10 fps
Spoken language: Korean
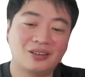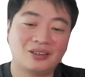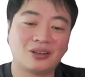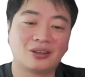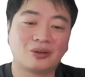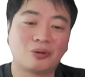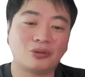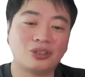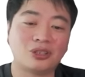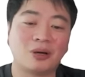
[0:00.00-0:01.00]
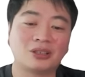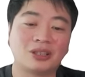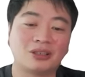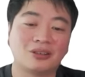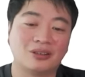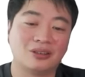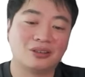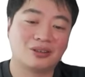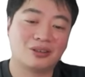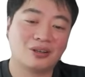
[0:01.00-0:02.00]
예를 들어 뭐 20만짜리를
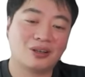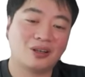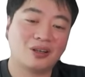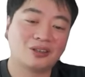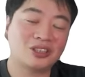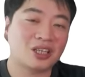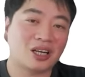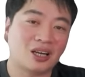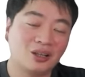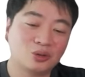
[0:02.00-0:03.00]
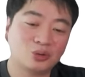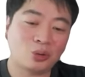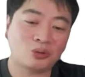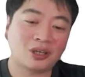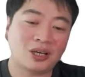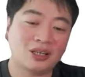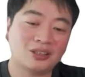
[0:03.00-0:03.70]
진짜 초특가인